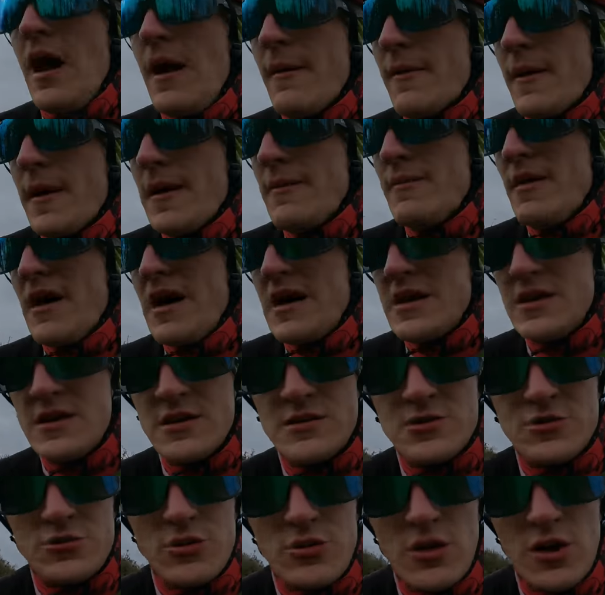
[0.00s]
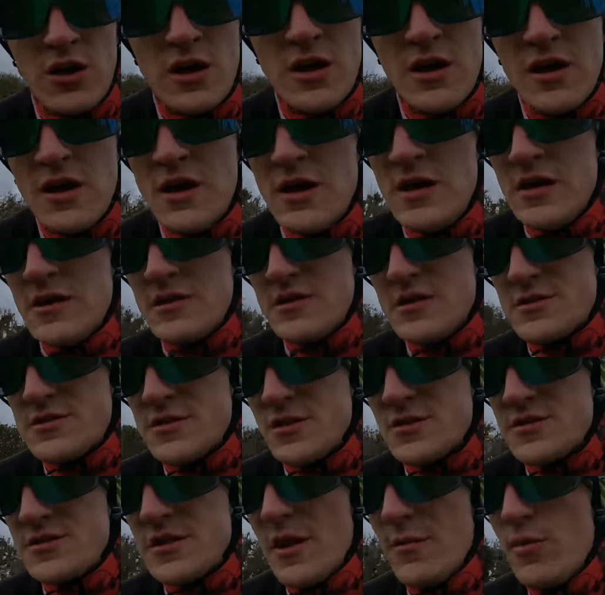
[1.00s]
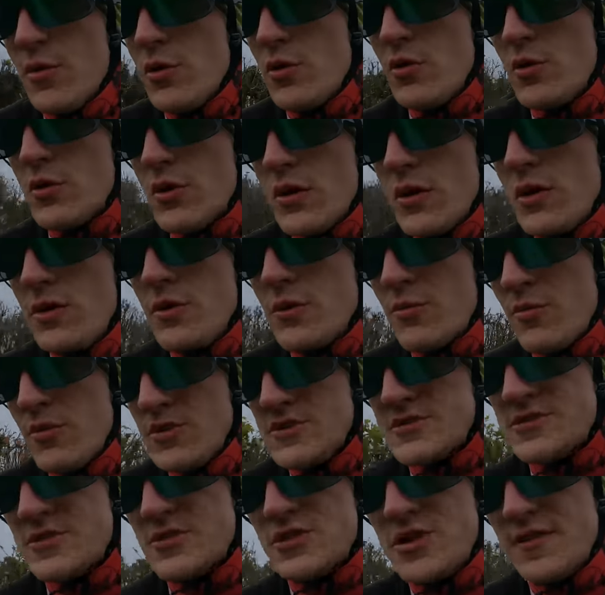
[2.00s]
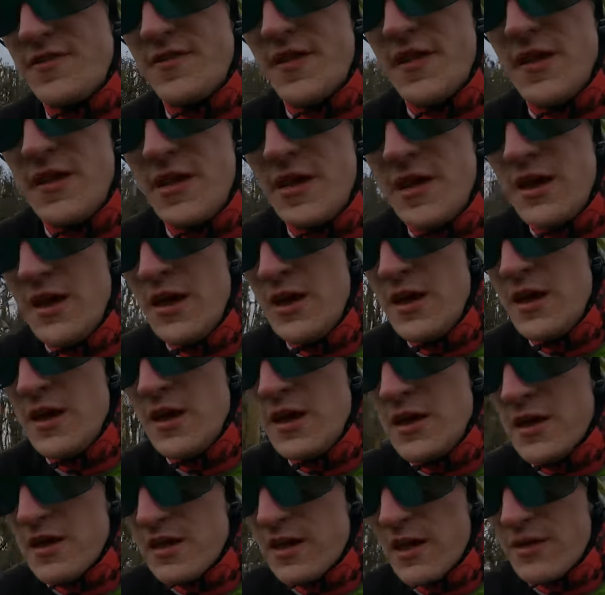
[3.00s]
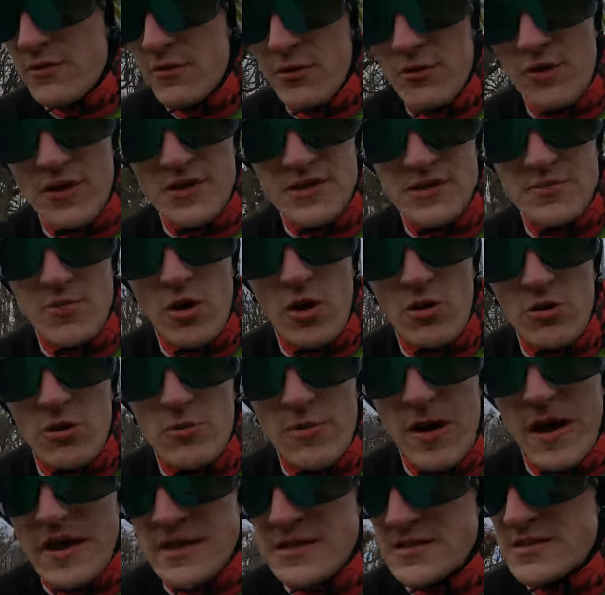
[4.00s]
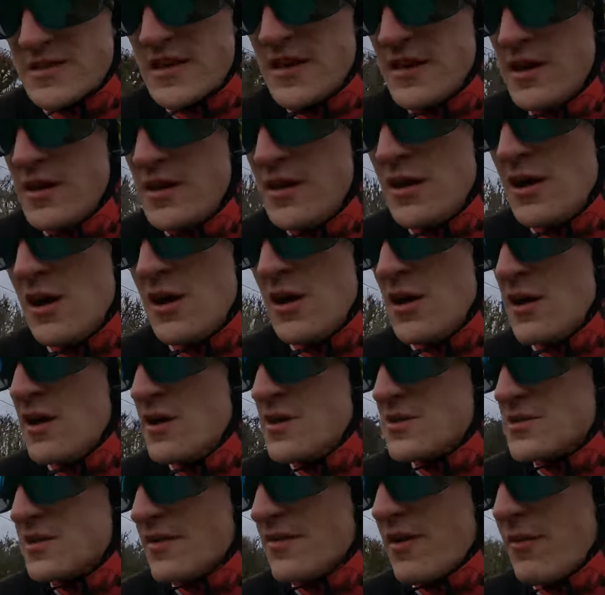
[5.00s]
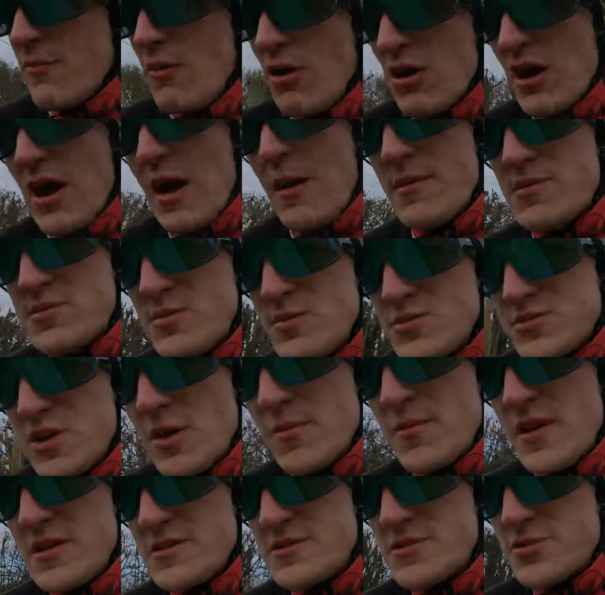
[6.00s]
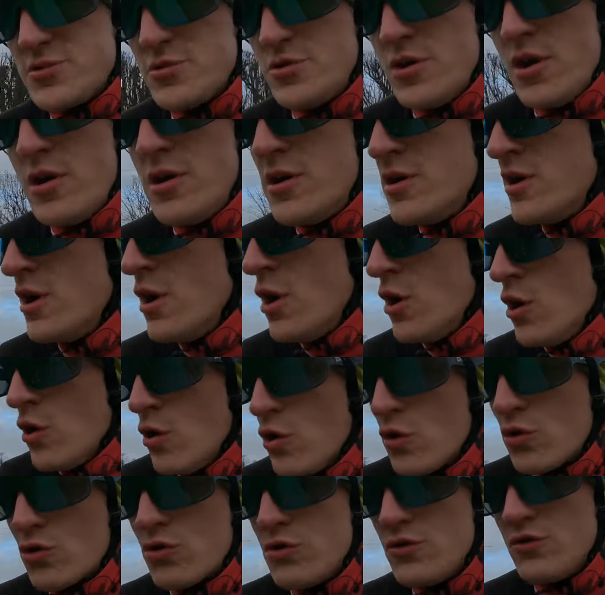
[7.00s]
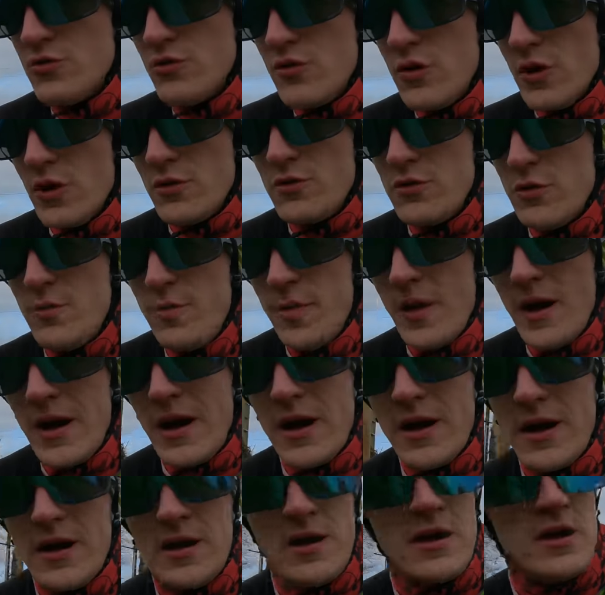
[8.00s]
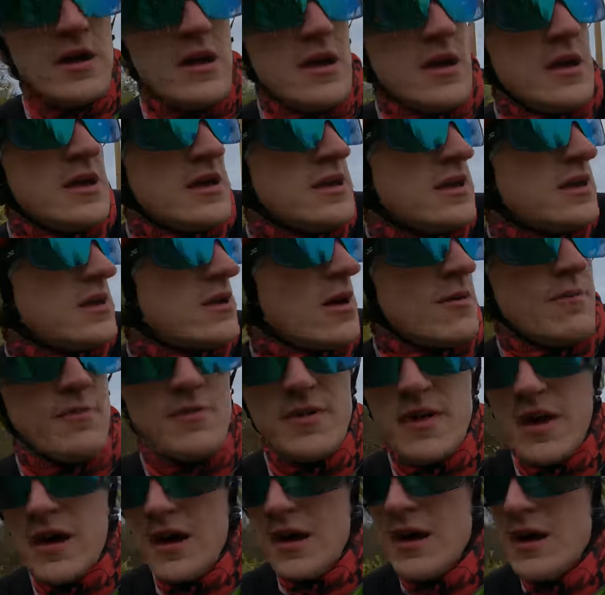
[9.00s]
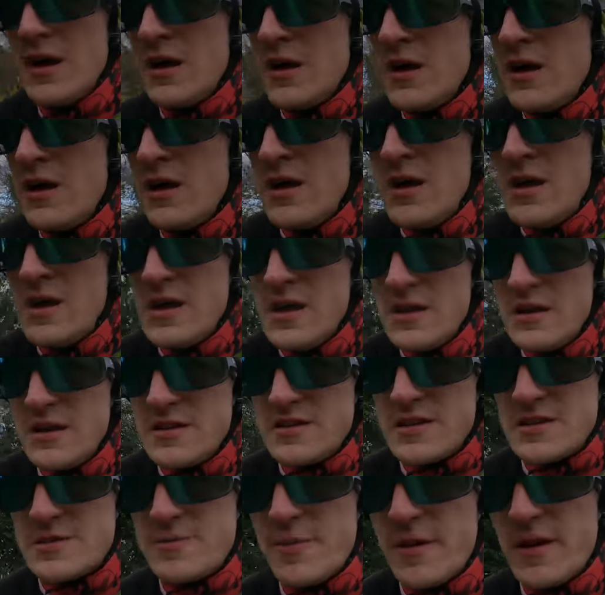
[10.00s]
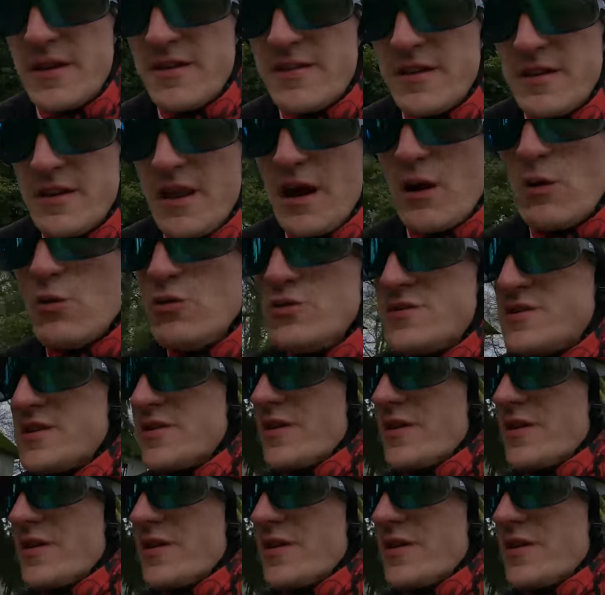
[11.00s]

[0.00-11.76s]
Après, ben, sur des sorties un peu longues. Donc pour l'instant, j'ai fait 90 bornes au max. C'est vraiment agréable, je me sens bien dessus. Aucune douleur nulle part. Il gomme bien les aspérités de la route, c'est